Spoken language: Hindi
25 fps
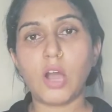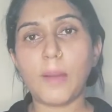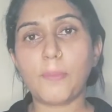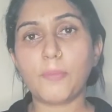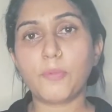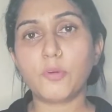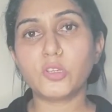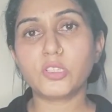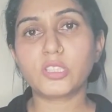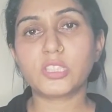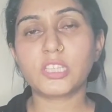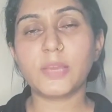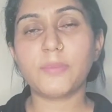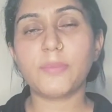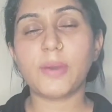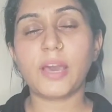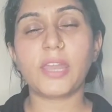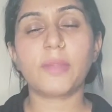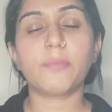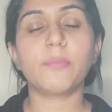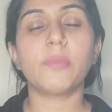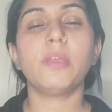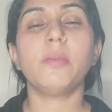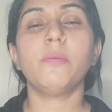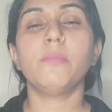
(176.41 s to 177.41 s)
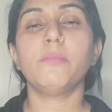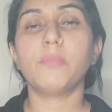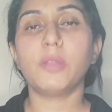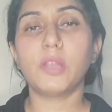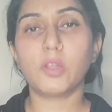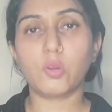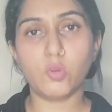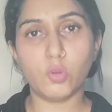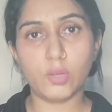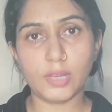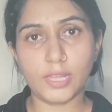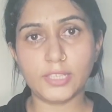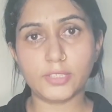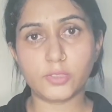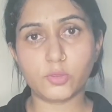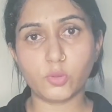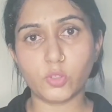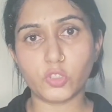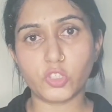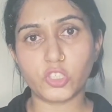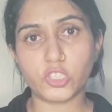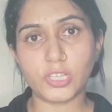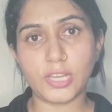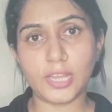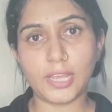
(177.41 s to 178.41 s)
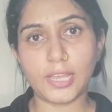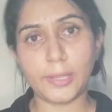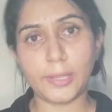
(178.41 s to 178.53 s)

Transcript: आपको इसके बारे में बिल्कुल नहीं सोचना